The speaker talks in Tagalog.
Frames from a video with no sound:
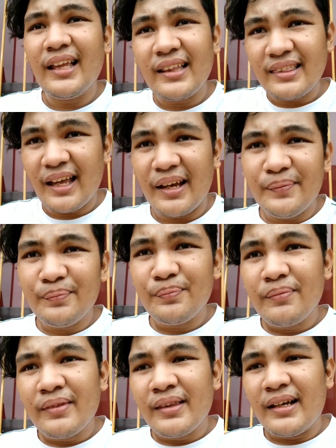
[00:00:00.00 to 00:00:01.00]
At that time,
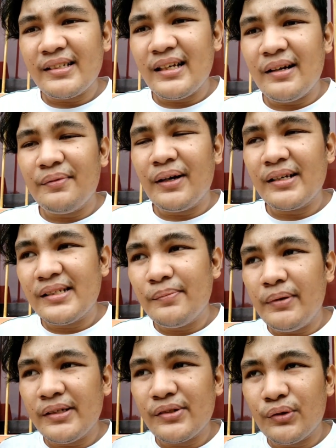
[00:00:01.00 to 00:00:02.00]
kasi ang mga
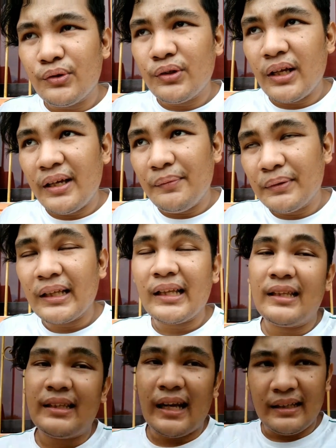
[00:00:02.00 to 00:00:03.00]
siblings ko noon ay
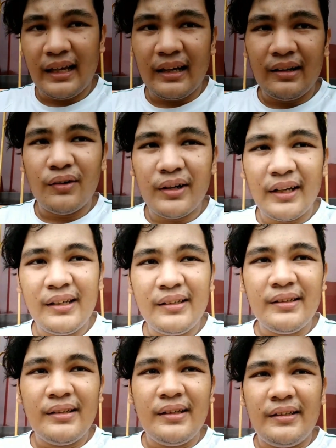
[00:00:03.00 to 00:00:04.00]
matatanda na, okay?
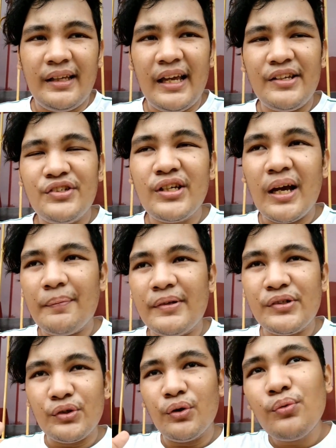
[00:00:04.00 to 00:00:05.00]
The age gap
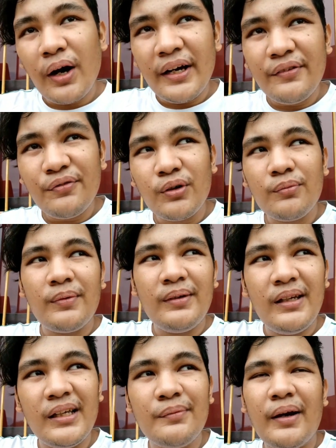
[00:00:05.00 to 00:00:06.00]
is so wide for
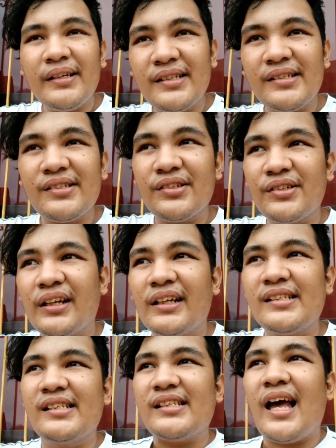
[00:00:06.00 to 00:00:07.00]
me and my sister that
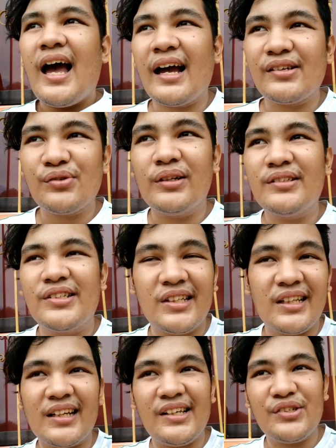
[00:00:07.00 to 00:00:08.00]
it's actual
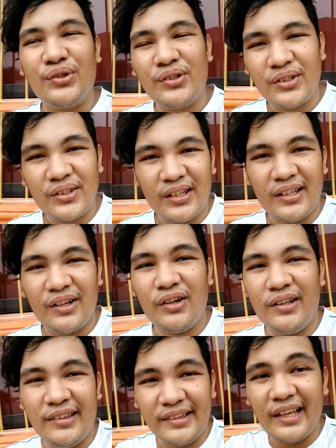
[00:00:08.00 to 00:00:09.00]
generation
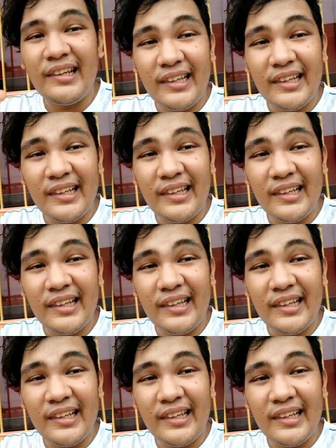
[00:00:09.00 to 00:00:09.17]
na